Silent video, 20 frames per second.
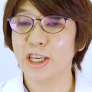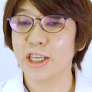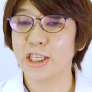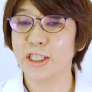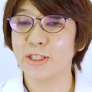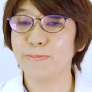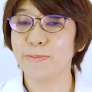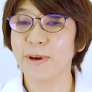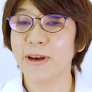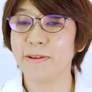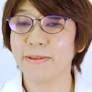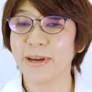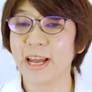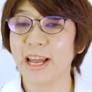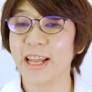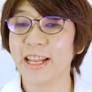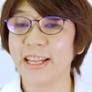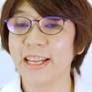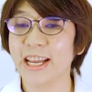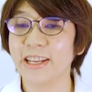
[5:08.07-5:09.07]
一番は
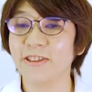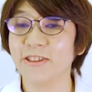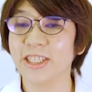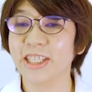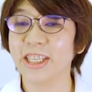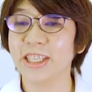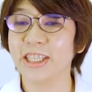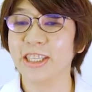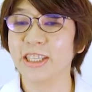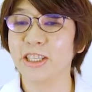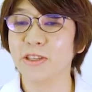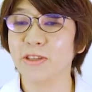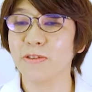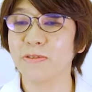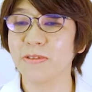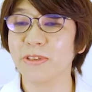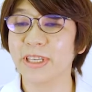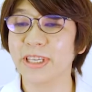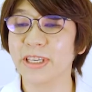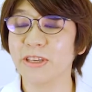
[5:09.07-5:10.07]
楽しい
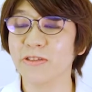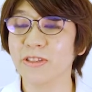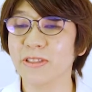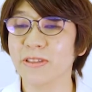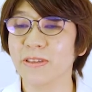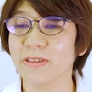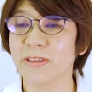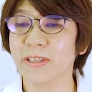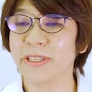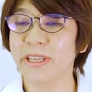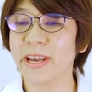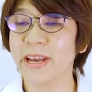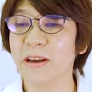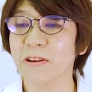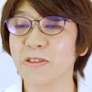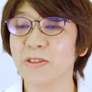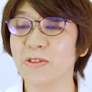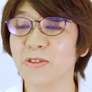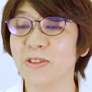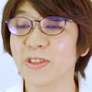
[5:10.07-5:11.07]
雰囲気で
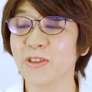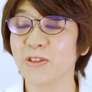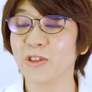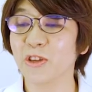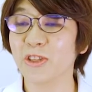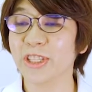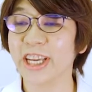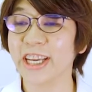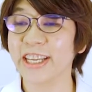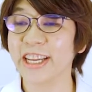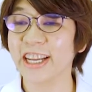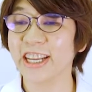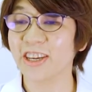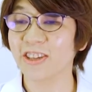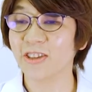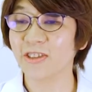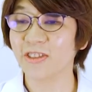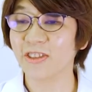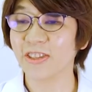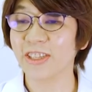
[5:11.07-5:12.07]
お食事をとっていただ
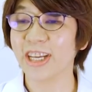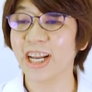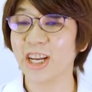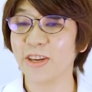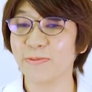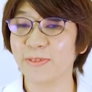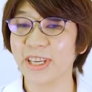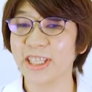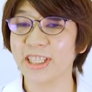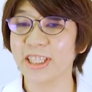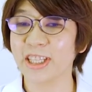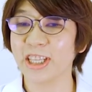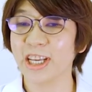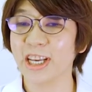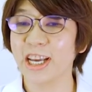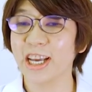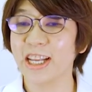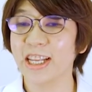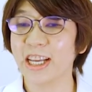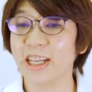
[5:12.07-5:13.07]
くことになります。
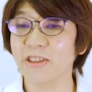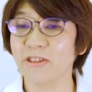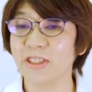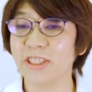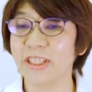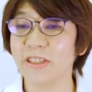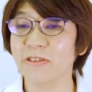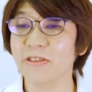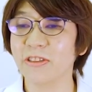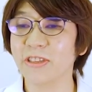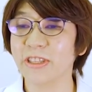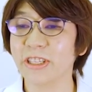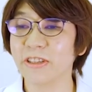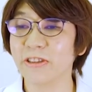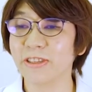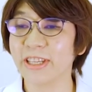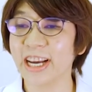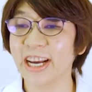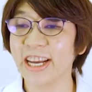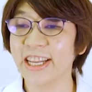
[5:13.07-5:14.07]
楽しい雰囲気
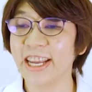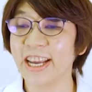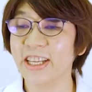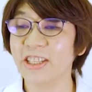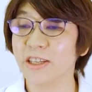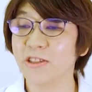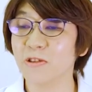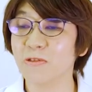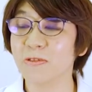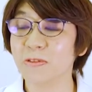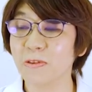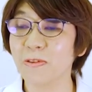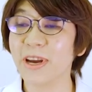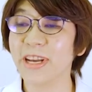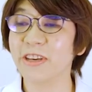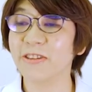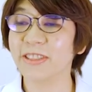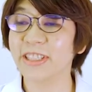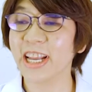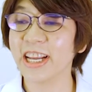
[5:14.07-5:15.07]
の中で食後は
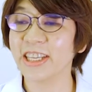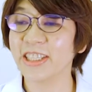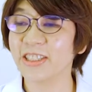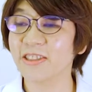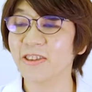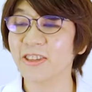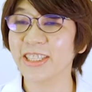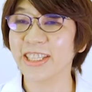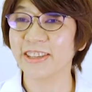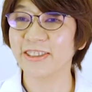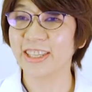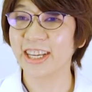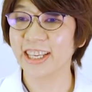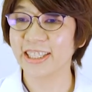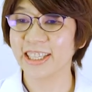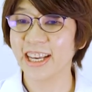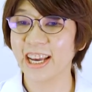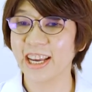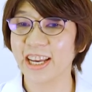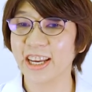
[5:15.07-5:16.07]
ゆったり過ごしてくだ
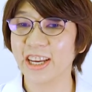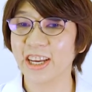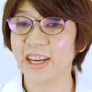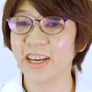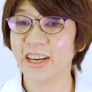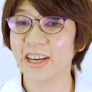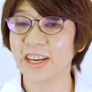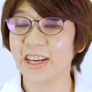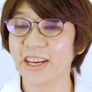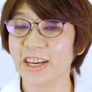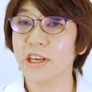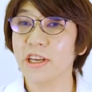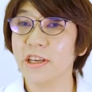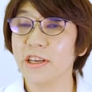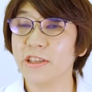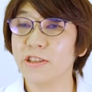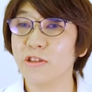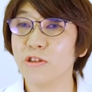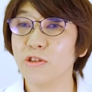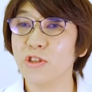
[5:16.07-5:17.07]
さい。
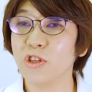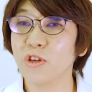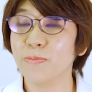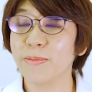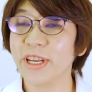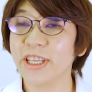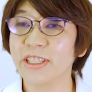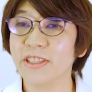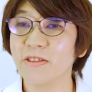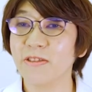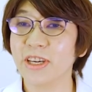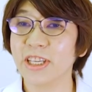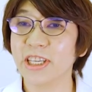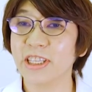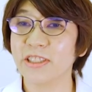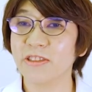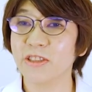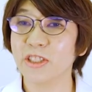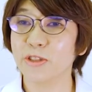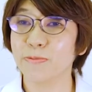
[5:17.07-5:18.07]
症状別のお
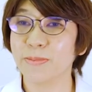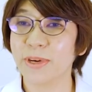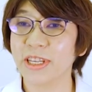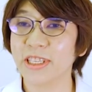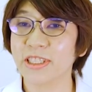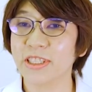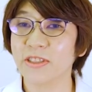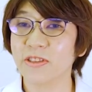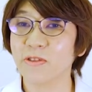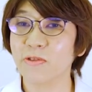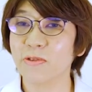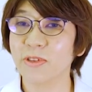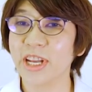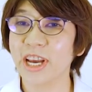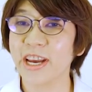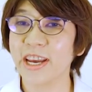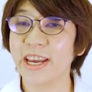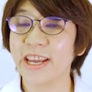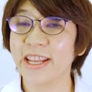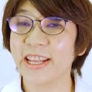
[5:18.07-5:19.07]
話をします。口
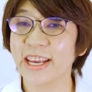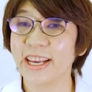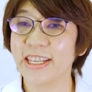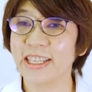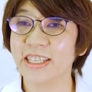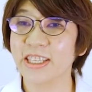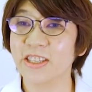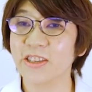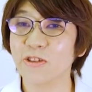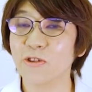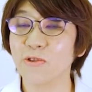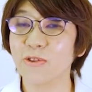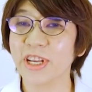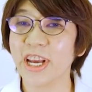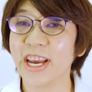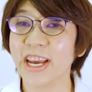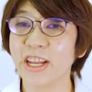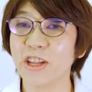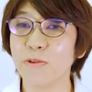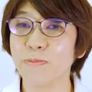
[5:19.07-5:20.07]
内炎です。口
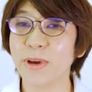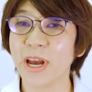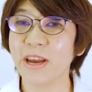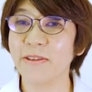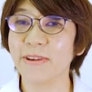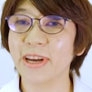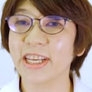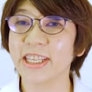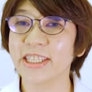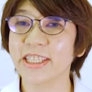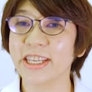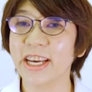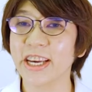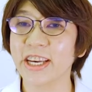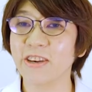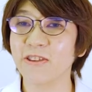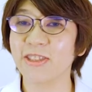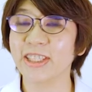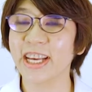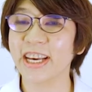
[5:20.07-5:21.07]
内炎の場合は刺
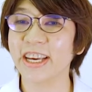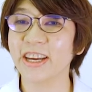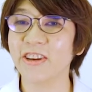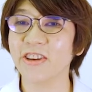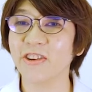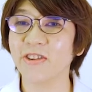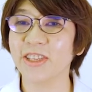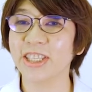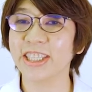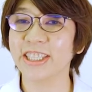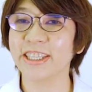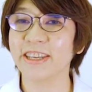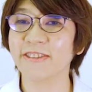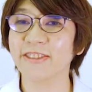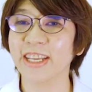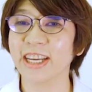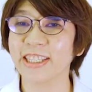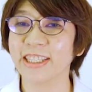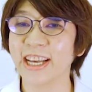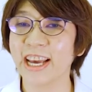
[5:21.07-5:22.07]
激を避けるようにして
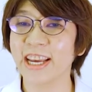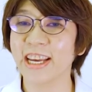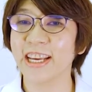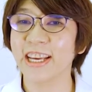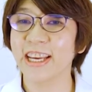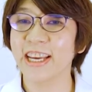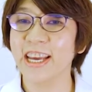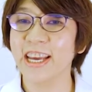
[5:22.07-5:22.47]
ください。